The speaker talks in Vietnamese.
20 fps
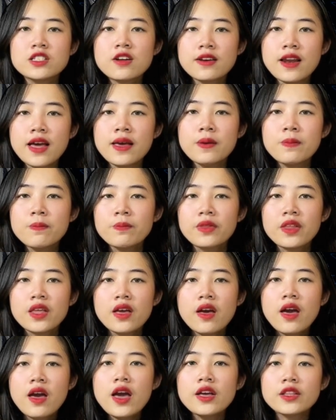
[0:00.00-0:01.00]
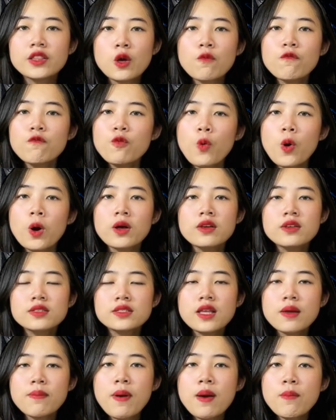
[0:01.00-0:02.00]
trước đây. Hệ thống phuộc
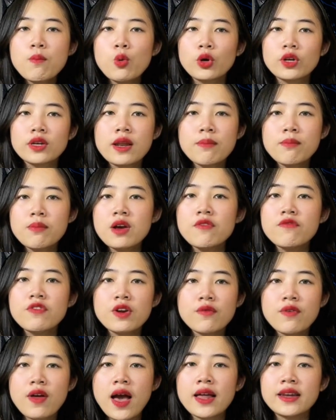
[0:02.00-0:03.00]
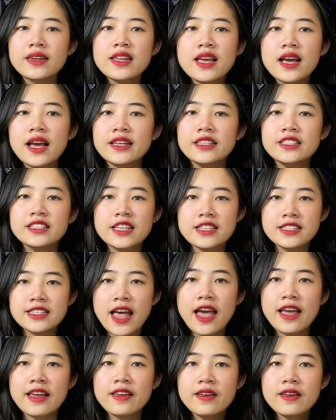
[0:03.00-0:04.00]
CB150 Vera đi hành trình
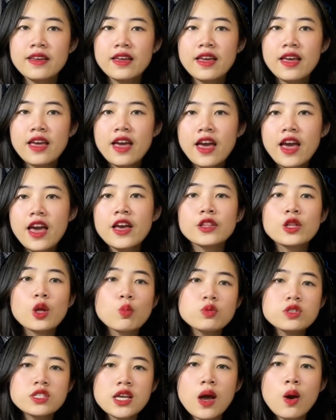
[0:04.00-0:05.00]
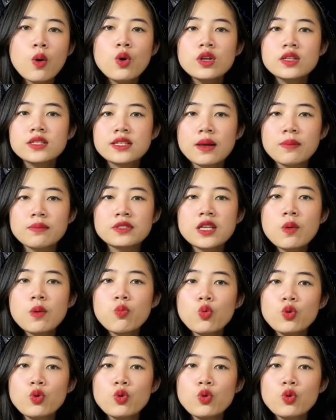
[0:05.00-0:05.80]
dài. Hệ thống treo, giảm sóc